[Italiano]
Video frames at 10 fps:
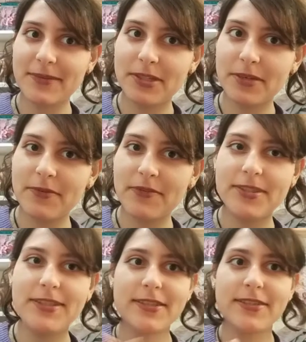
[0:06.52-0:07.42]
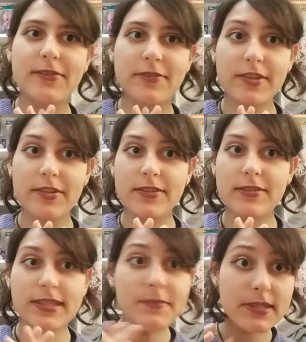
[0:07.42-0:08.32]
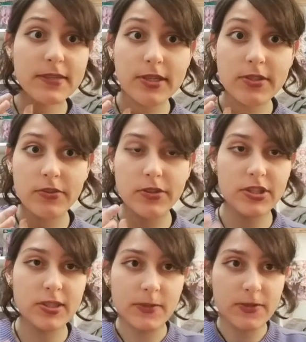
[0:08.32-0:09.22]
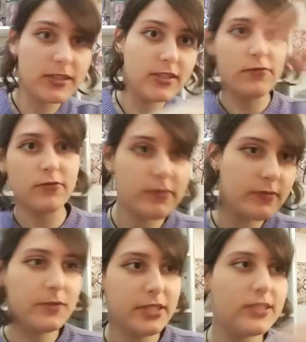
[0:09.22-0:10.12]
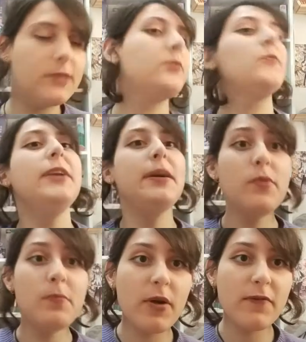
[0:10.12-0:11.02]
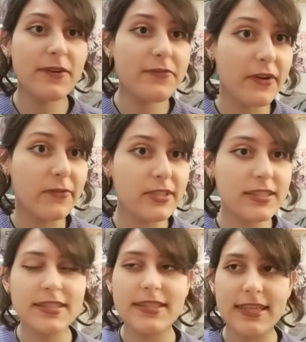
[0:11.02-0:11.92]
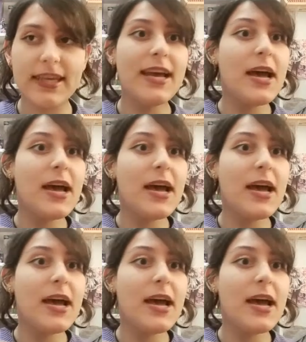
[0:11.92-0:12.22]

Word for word: Tramodi e benvenuti in questo nuovo video, io sono sempre se e oggi siamo tornati in un nuovo e bellissimo Weeaboo Monthly Favorites di